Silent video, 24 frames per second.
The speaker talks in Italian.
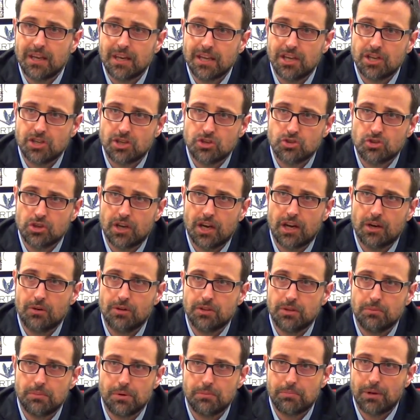riesce a giocare
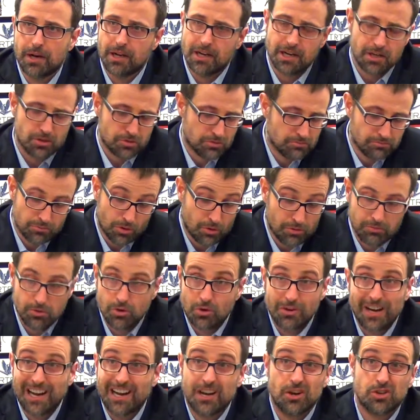quel tipo di pallacanestro, non,
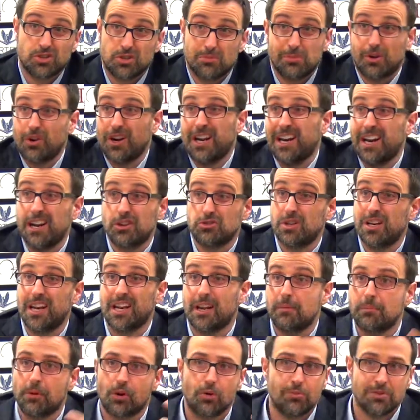non è la nostra, ma non è la nostra
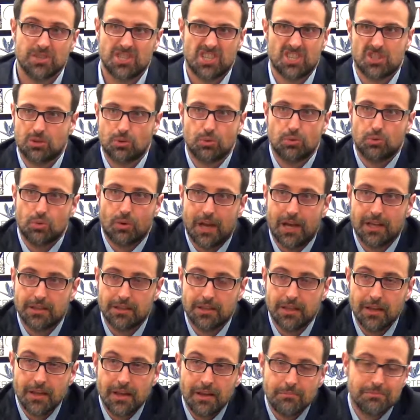neanche per come siamo strutturati,